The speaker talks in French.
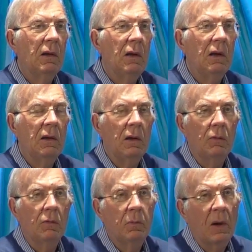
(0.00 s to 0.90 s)
qui était
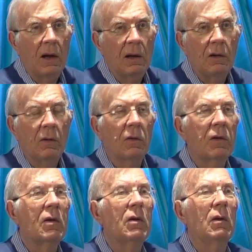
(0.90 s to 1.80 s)
donc par
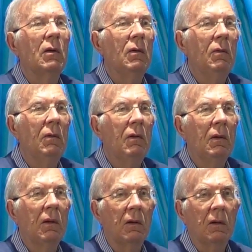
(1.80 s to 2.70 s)
alliance
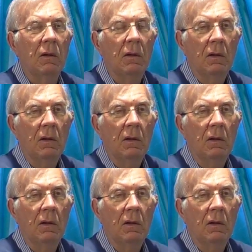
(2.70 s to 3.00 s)
une euh,